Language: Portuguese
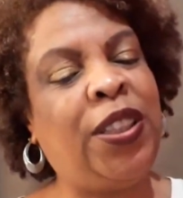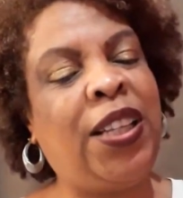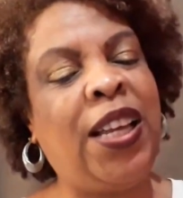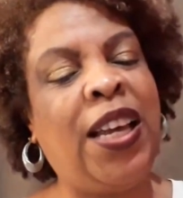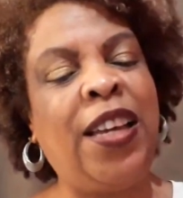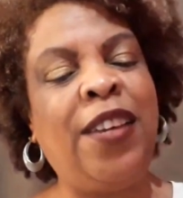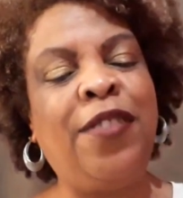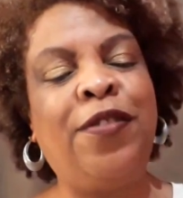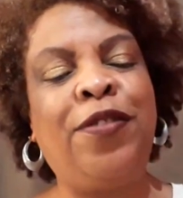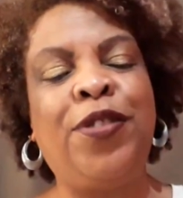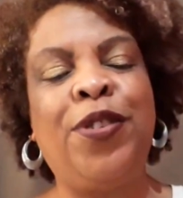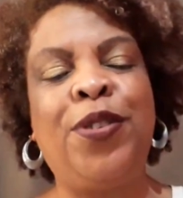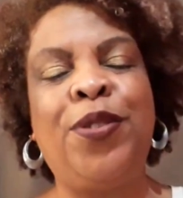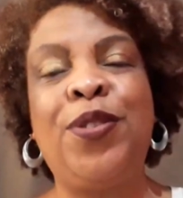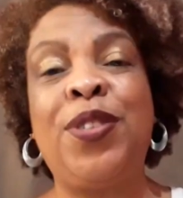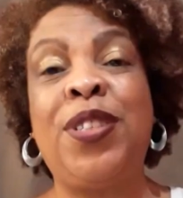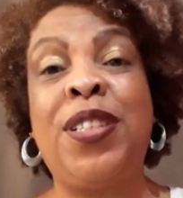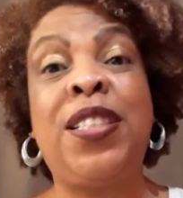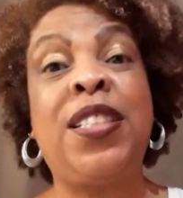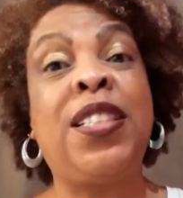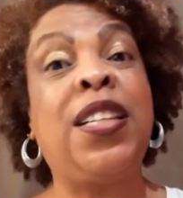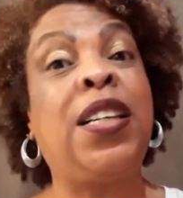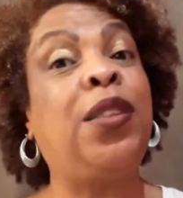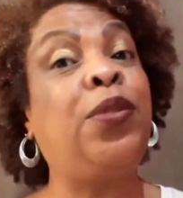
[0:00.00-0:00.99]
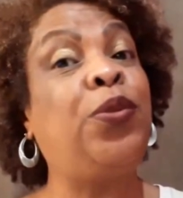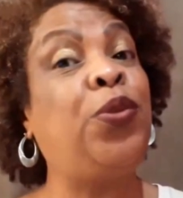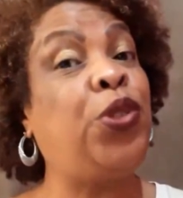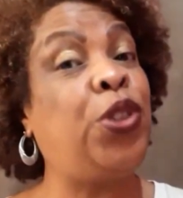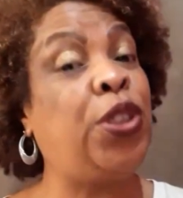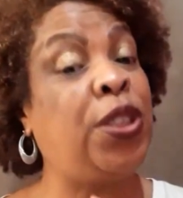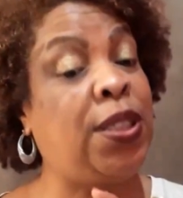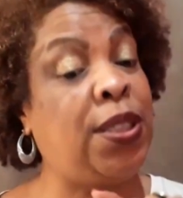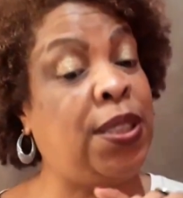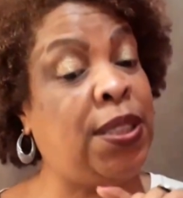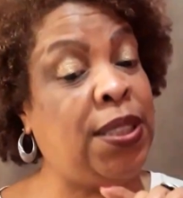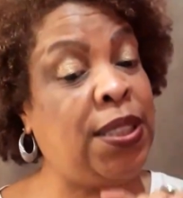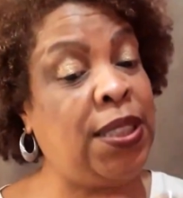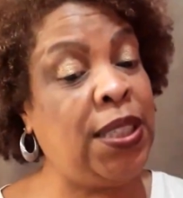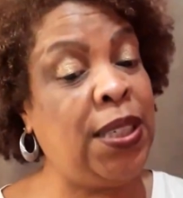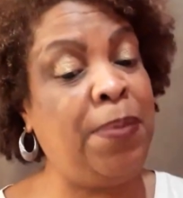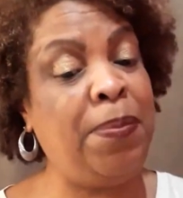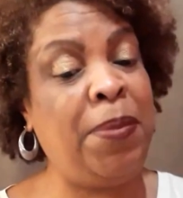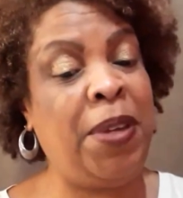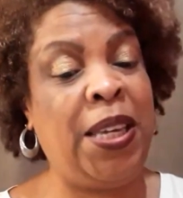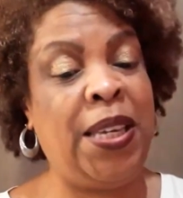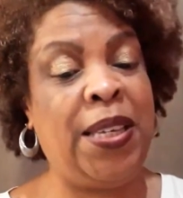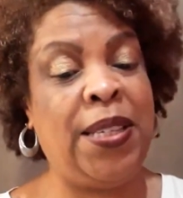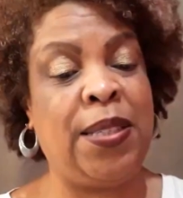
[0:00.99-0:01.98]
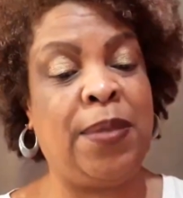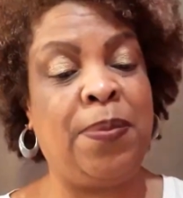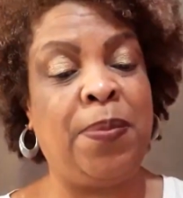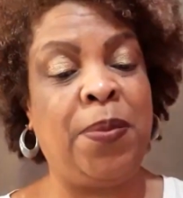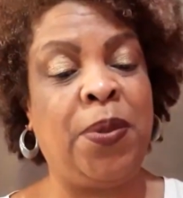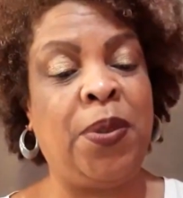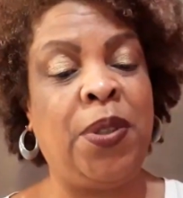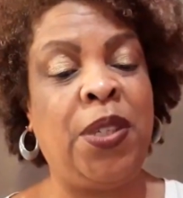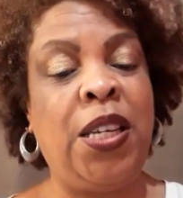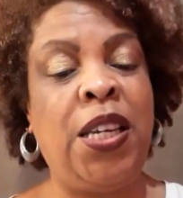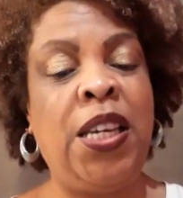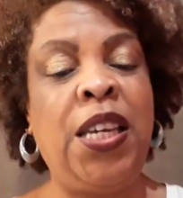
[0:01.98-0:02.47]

da evolução de si mesmo,